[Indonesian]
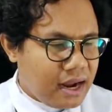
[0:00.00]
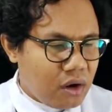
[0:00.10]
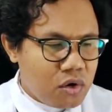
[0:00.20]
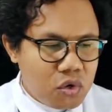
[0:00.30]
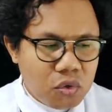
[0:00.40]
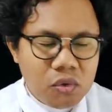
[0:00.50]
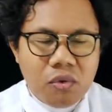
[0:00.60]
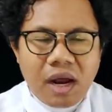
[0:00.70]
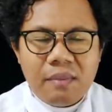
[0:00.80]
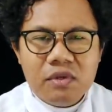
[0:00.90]
Kalau
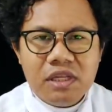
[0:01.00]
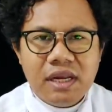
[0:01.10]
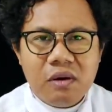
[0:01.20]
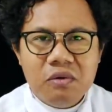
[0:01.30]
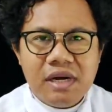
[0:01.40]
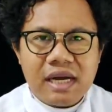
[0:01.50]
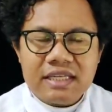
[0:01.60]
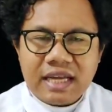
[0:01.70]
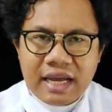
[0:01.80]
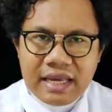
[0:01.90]
dulu kamu tidak
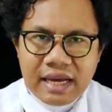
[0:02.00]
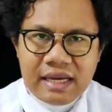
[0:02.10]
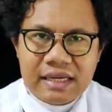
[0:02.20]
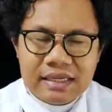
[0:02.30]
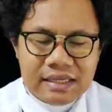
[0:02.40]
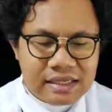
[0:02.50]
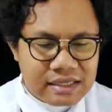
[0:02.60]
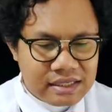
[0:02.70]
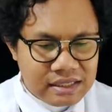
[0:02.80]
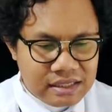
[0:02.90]
undang saya,
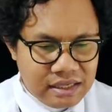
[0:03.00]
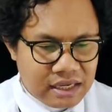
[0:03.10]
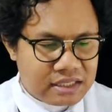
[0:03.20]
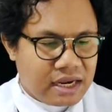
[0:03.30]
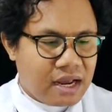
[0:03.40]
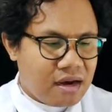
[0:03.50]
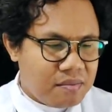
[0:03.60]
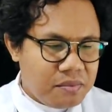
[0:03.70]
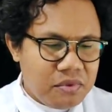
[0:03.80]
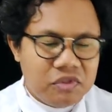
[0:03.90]
ya
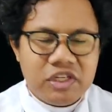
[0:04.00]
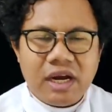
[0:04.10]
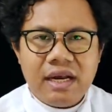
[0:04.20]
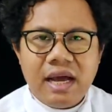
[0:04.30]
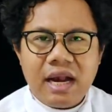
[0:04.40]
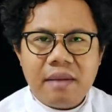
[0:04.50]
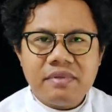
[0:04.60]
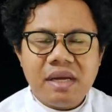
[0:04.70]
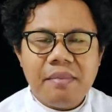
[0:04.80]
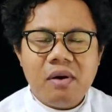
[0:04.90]
sekarang pun jangan
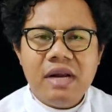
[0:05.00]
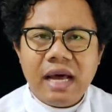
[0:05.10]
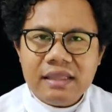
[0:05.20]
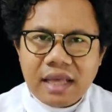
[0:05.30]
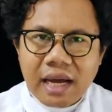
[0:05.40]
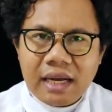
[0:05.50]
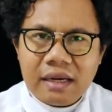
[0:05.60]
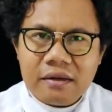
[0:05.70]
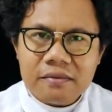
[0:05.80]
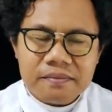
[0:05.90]
harap saya mau datang.